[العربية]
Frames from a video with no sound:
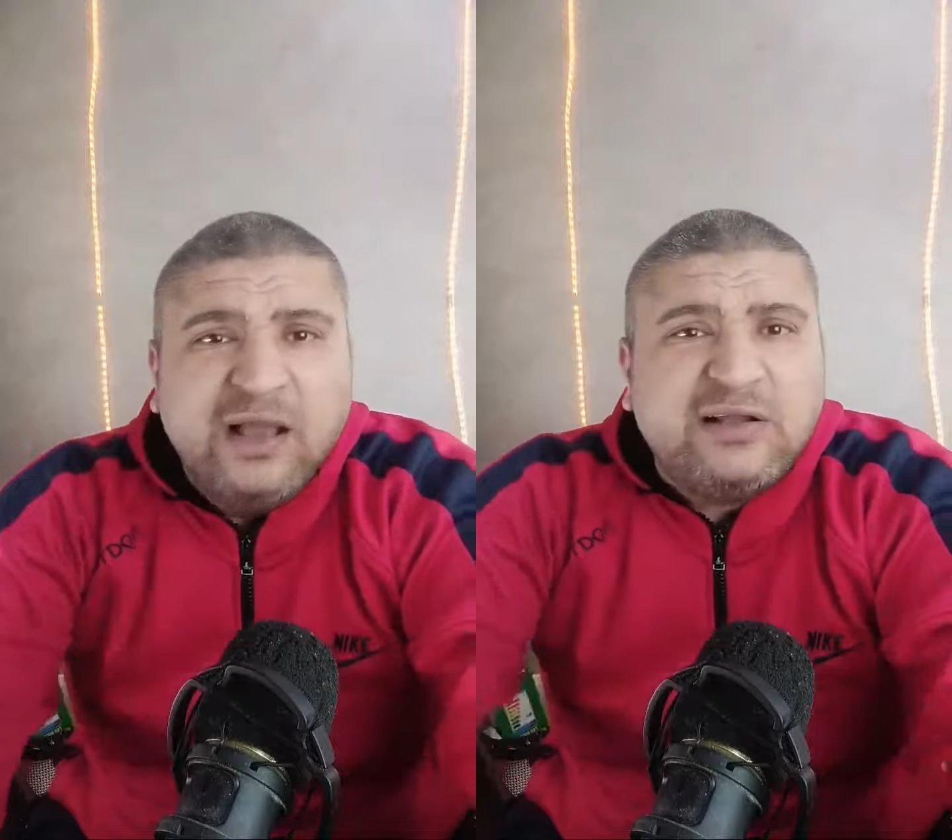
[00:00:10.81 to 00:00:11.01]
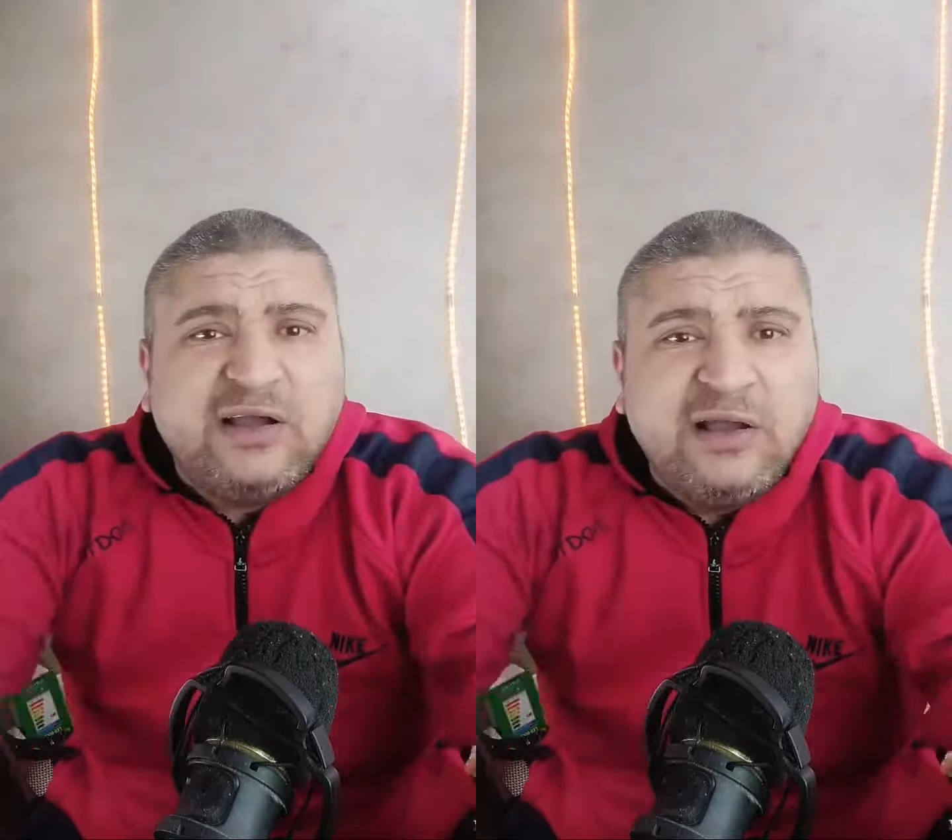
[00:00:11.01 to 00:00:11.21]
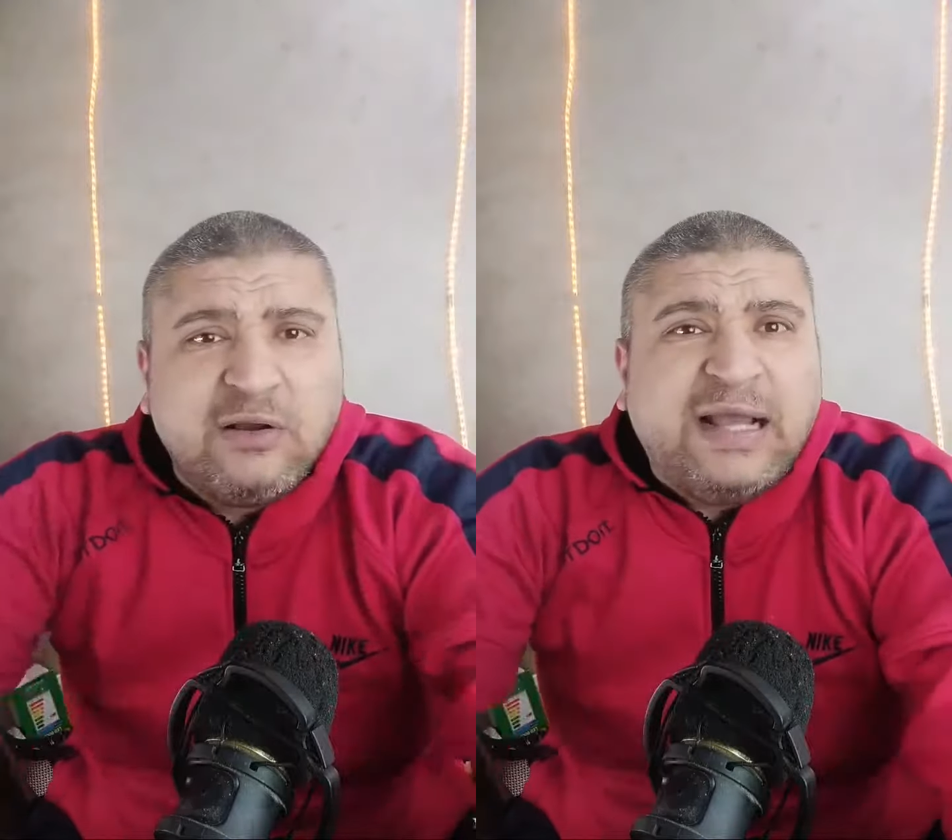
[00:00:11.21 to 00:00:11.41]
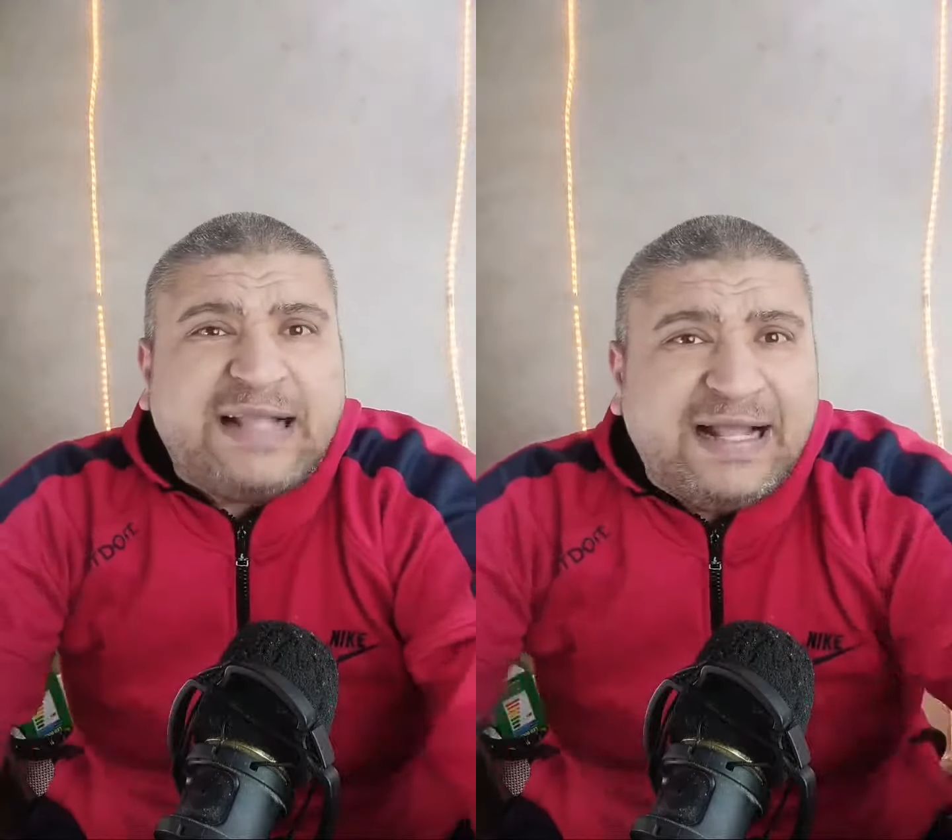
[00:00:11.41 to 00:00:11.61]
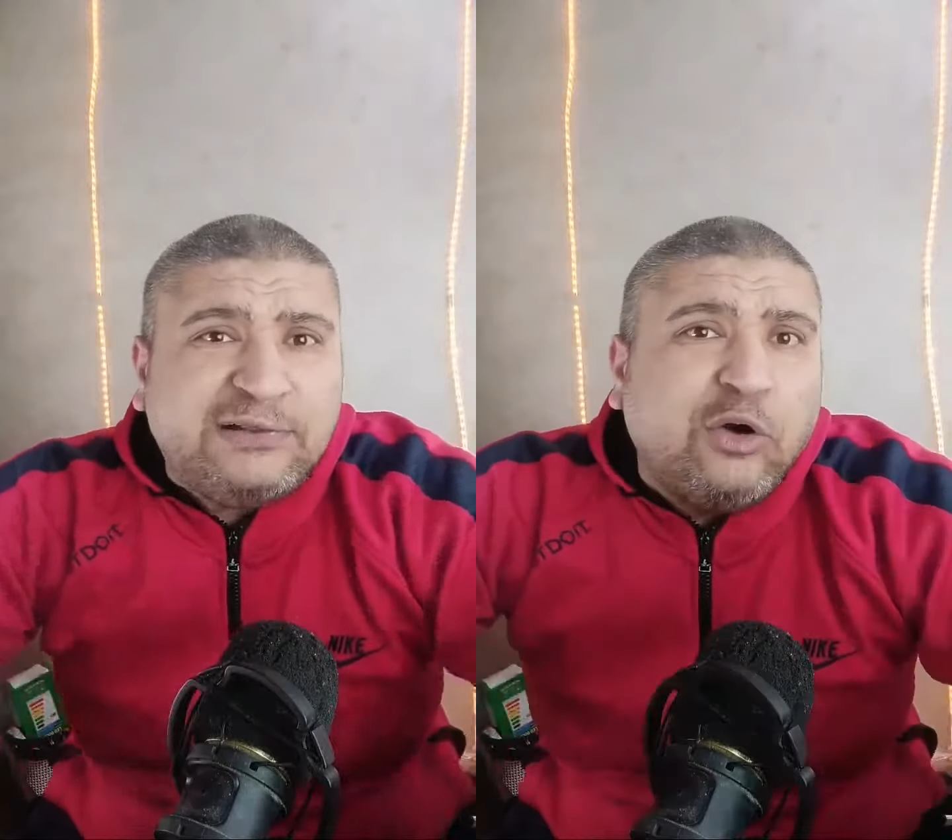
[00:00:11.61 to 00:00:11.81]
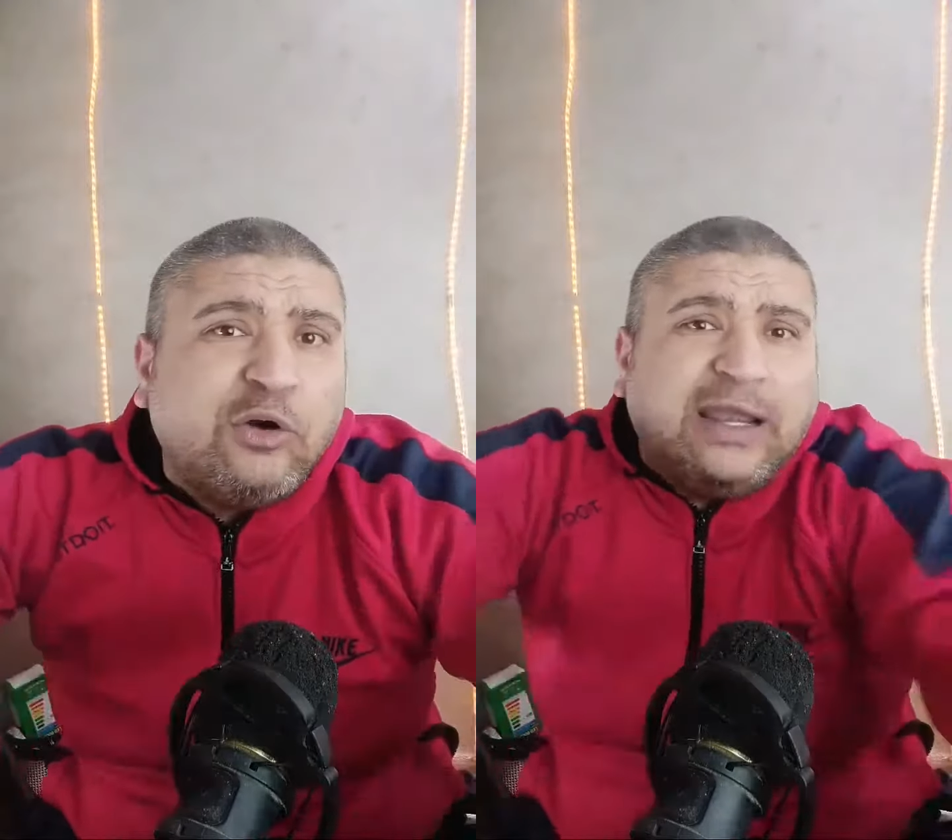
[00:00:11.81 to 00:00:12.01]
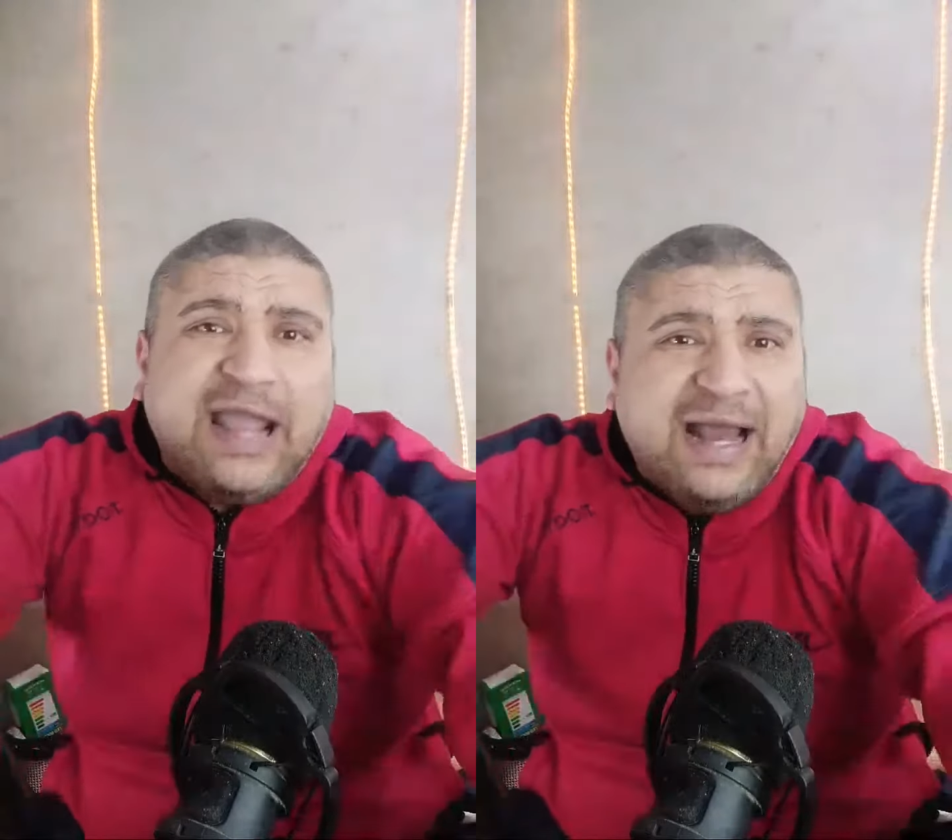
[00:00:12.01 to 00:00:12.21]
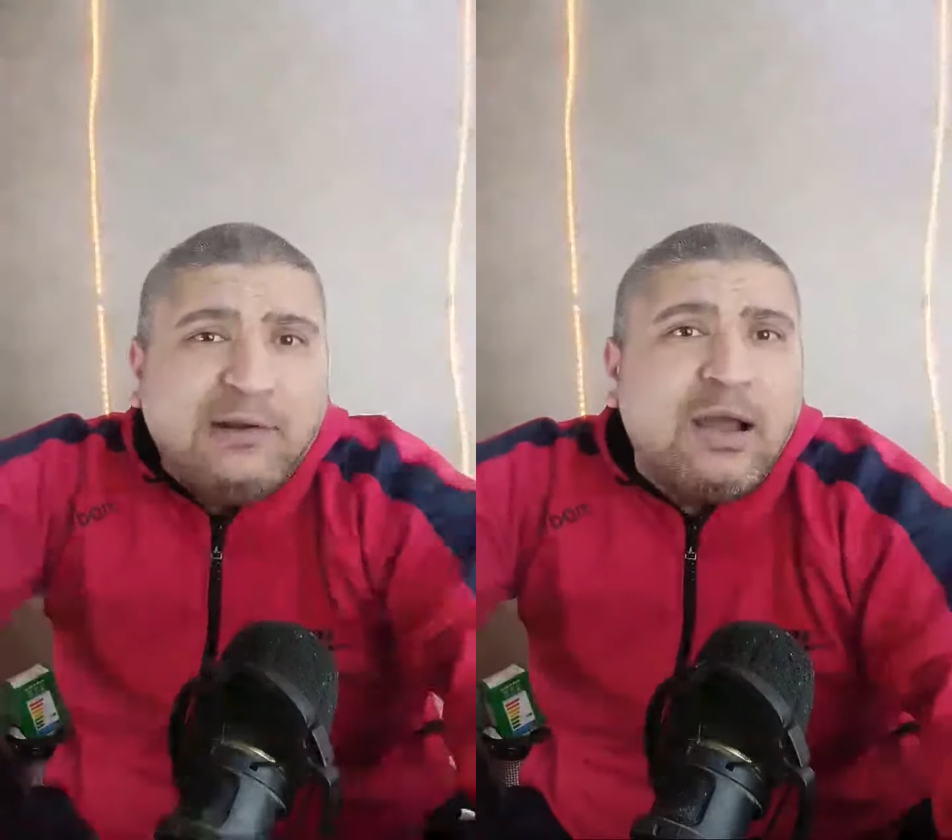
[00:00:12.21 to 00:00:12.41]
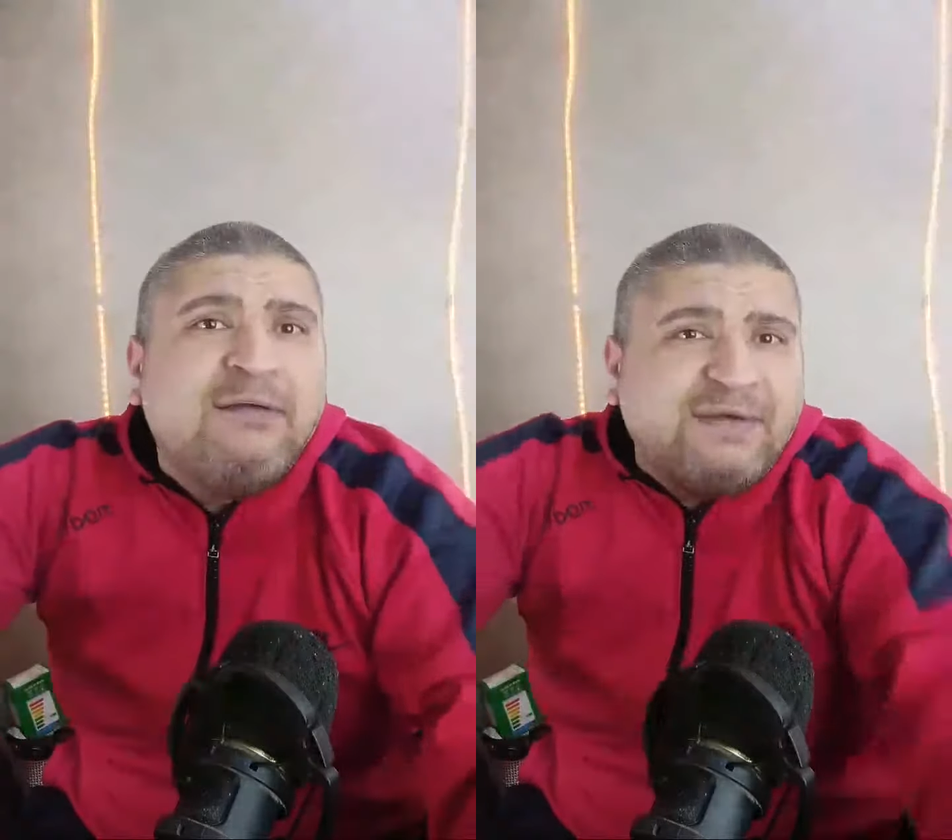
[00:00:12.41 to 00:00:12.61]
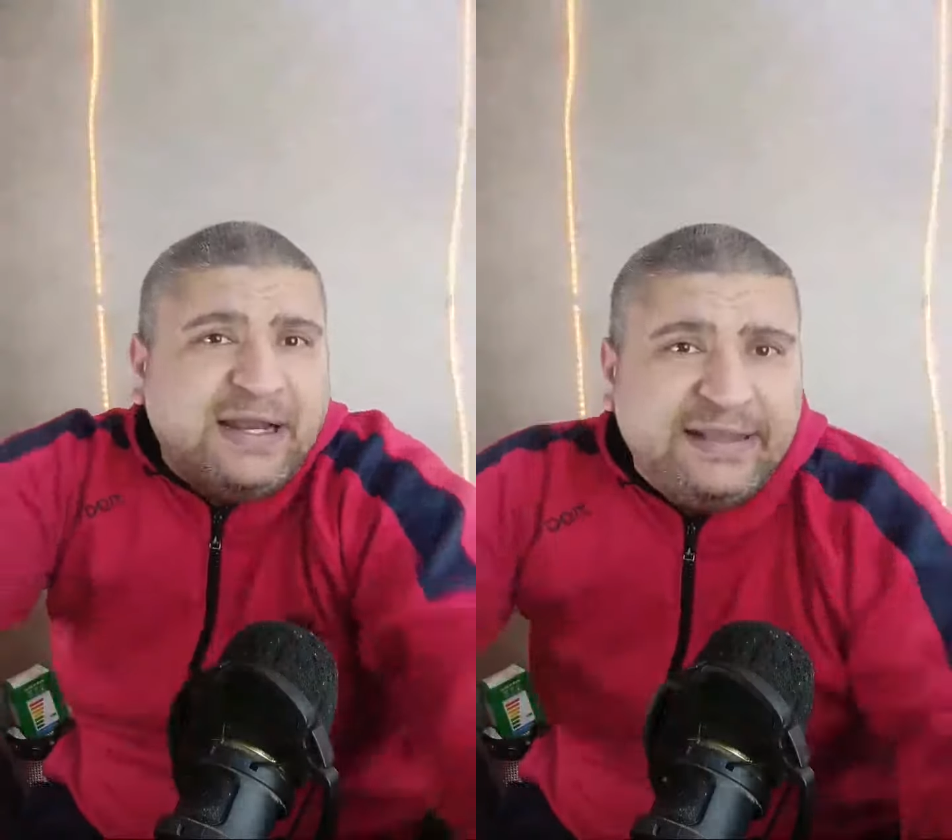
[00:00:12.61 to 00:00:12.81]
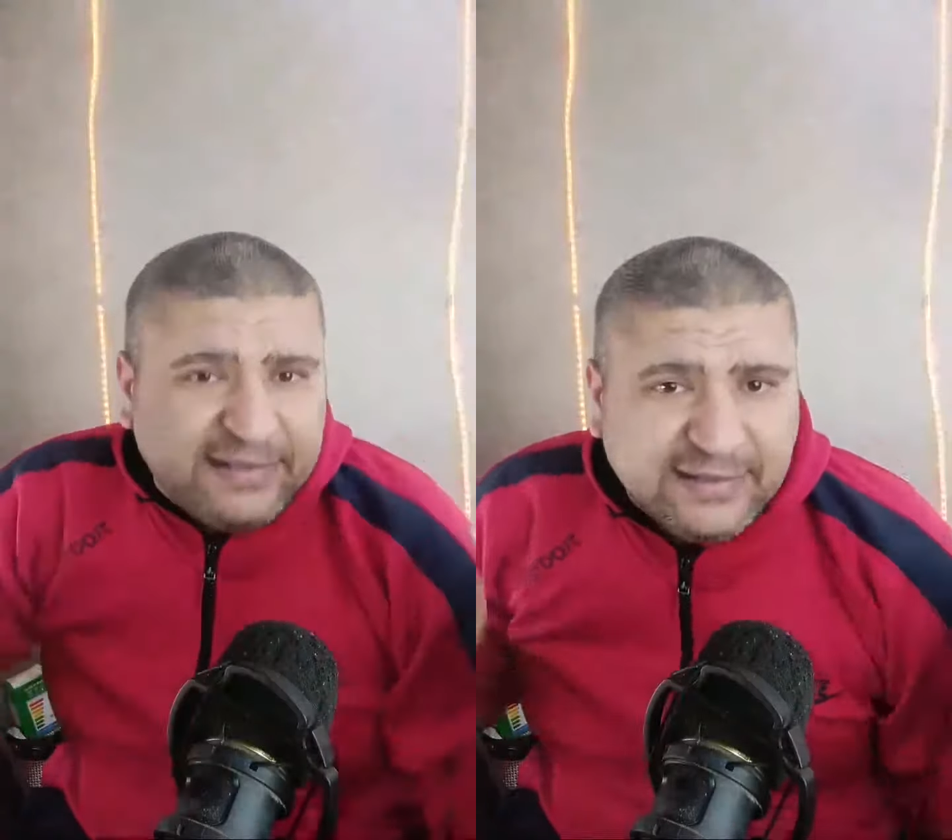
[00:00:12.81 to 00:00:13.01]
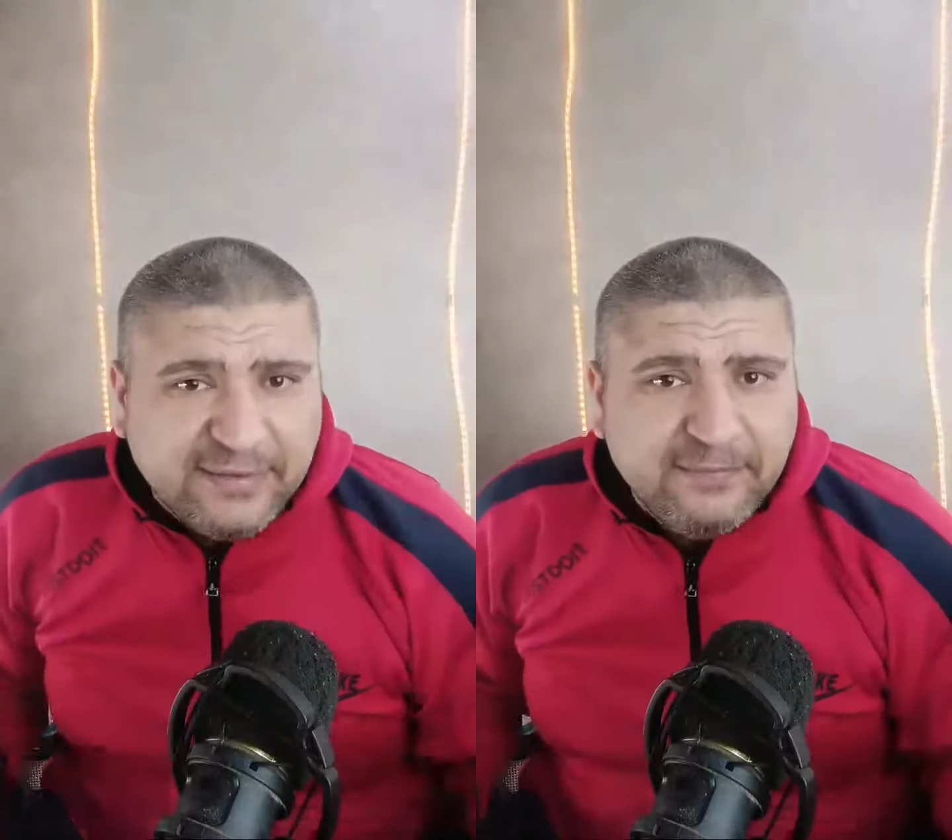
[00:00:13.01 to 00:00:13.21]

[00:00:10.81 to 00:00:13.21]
اتغير جت على الدوك يعني وقفلت